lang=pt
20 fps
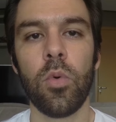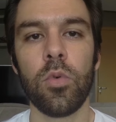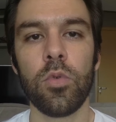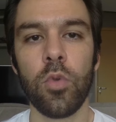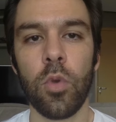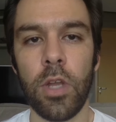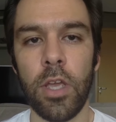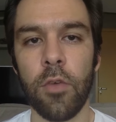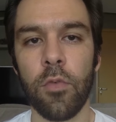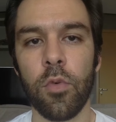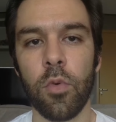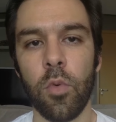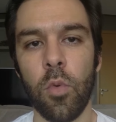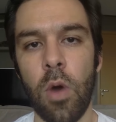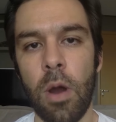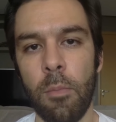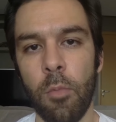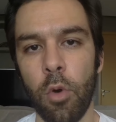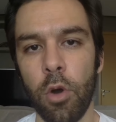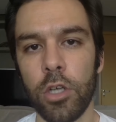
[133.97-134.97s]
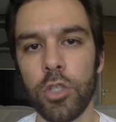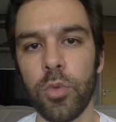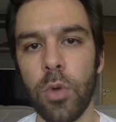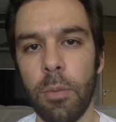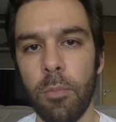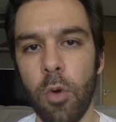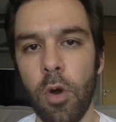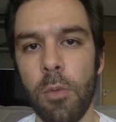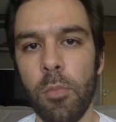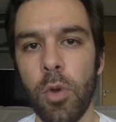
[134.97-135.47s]
do livro, O Amor de
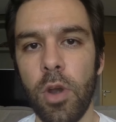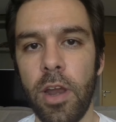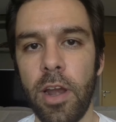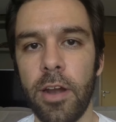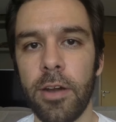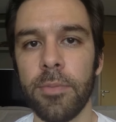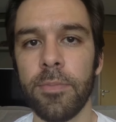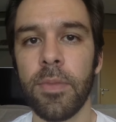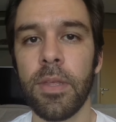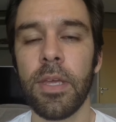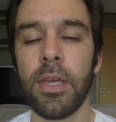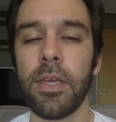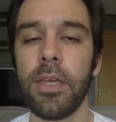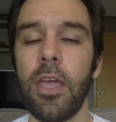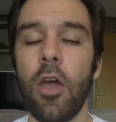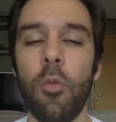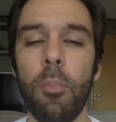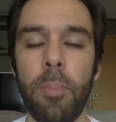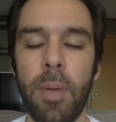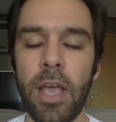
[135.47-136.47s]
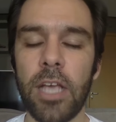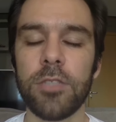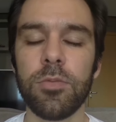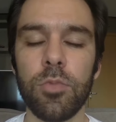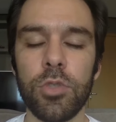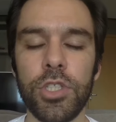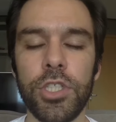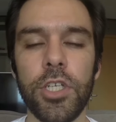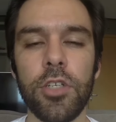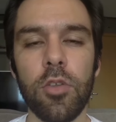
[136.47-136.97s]
uma Boa Mulher. Que é um
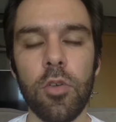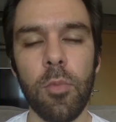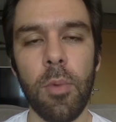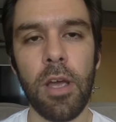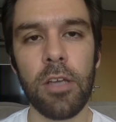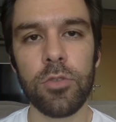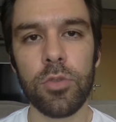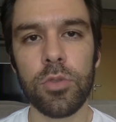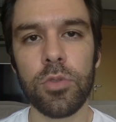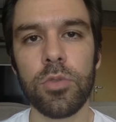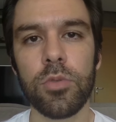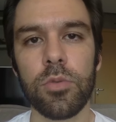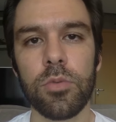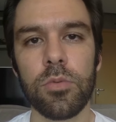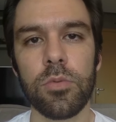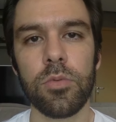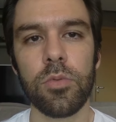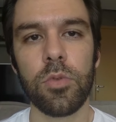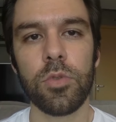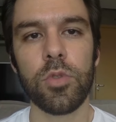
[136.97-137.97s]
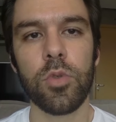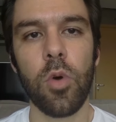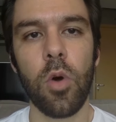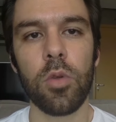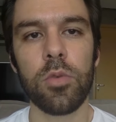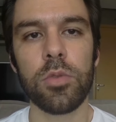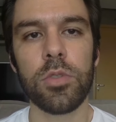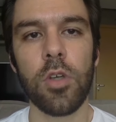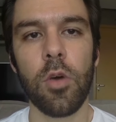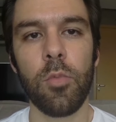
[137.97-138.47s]
péssimo título, mas os, os
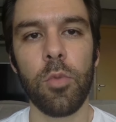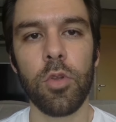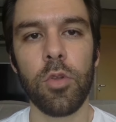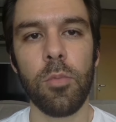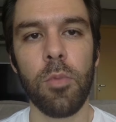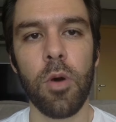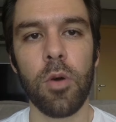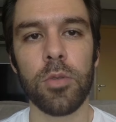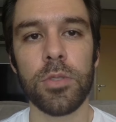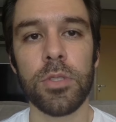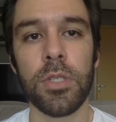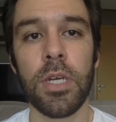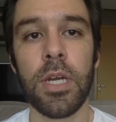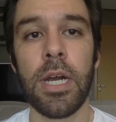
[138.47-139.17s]
contos são muito bons.